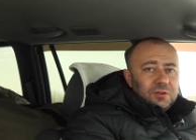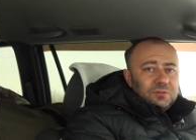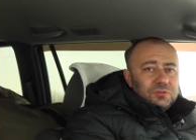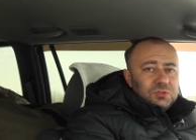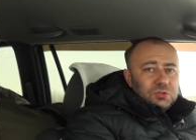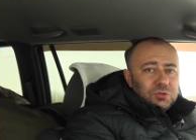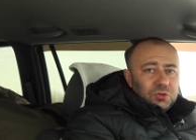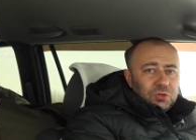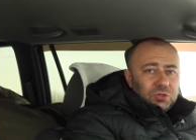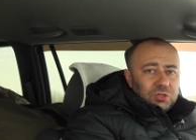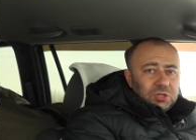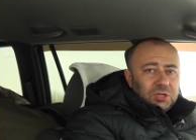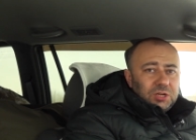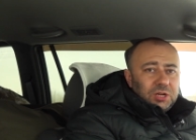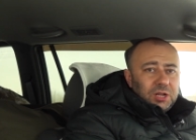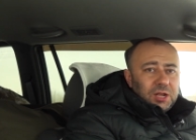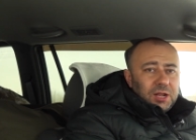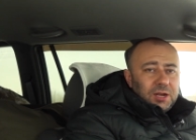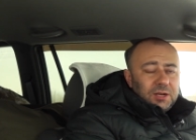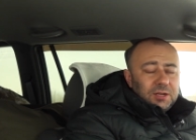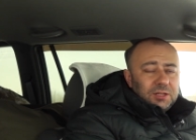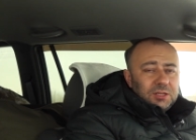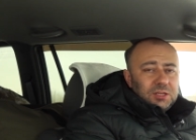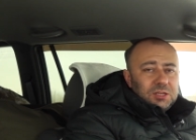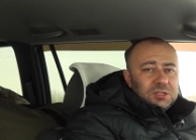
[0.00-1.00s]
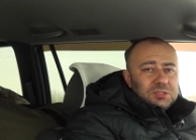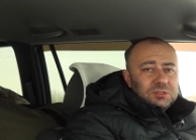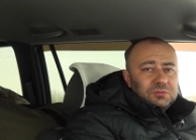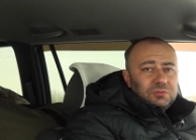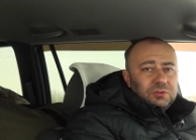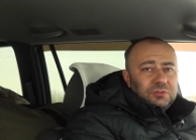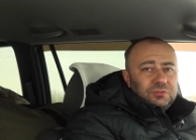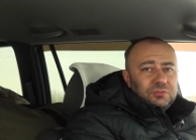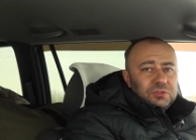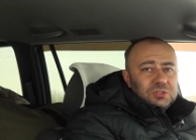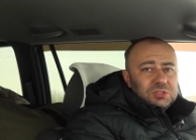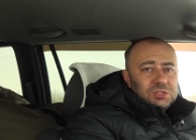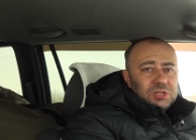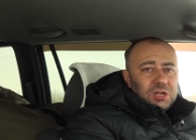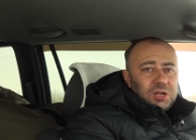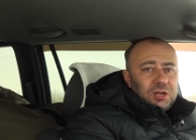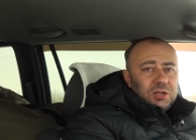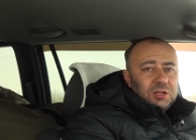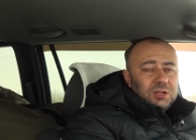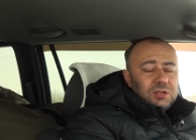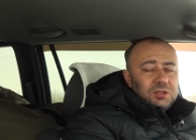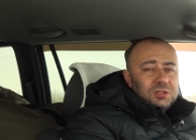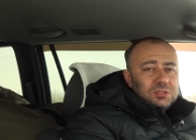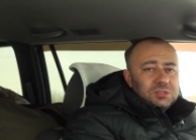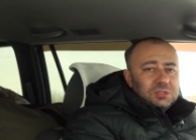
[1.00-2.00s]
Все это реально есть в
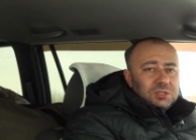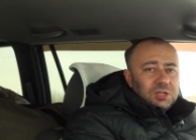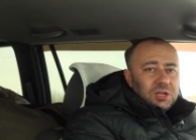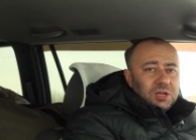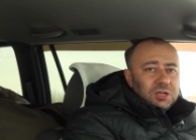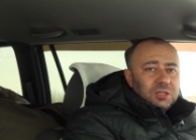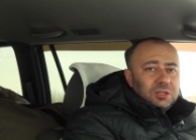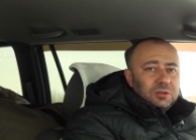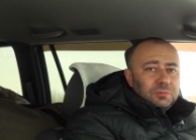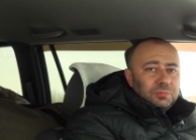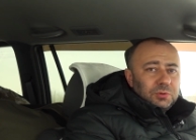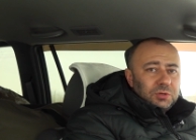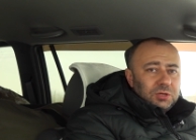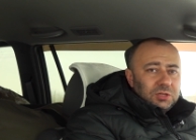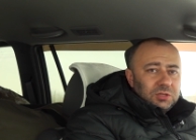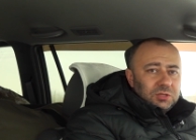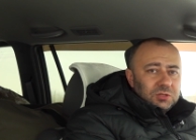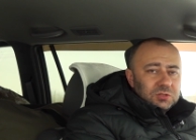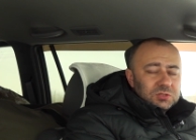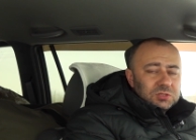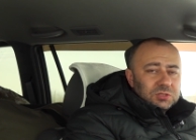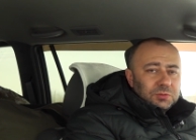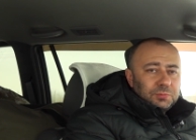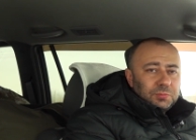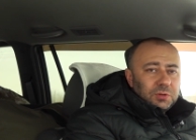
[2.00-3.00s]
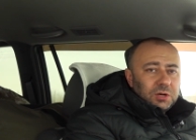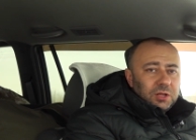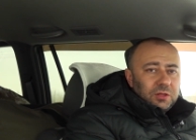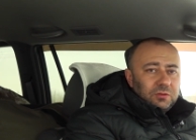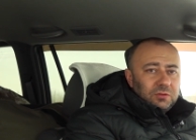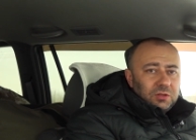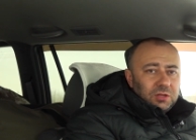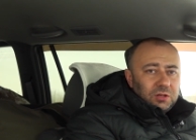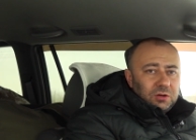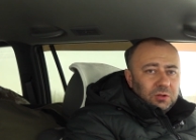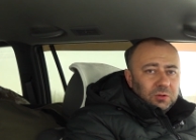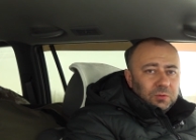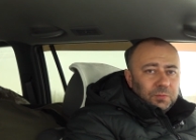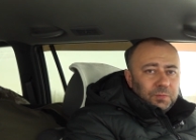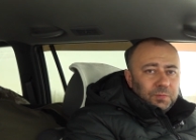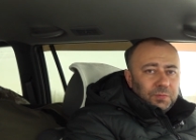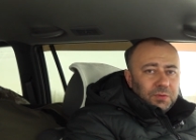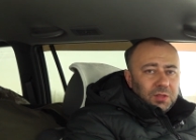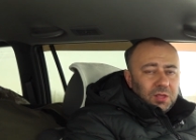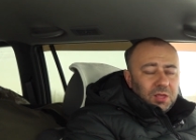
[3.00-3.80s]
официальных листах, не поленился, проверил.